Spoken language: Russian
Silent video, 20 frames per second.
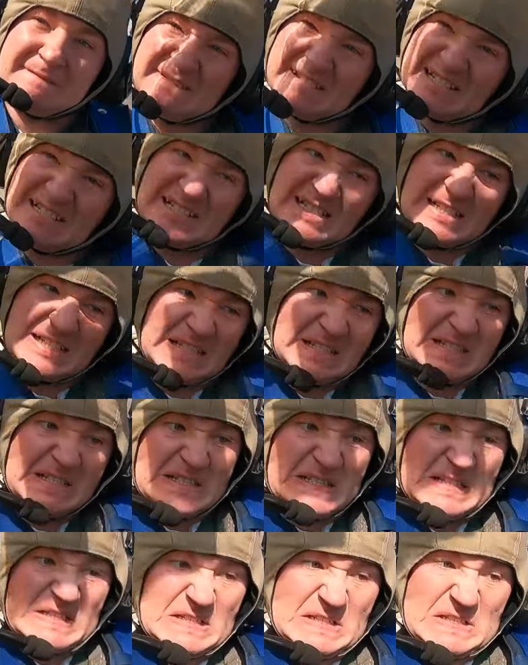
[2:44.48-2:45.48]
как
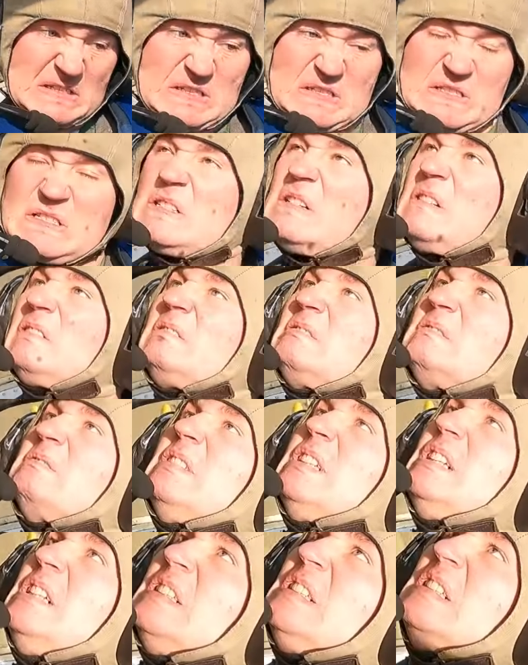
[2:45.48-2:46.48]
можно
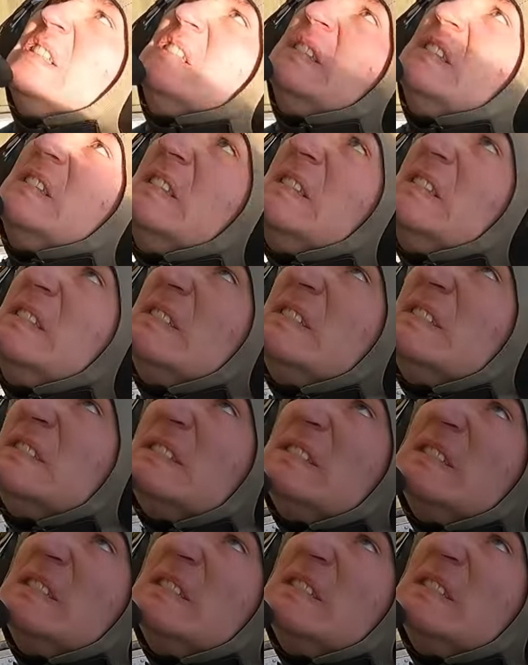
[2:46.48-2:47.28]
более плавные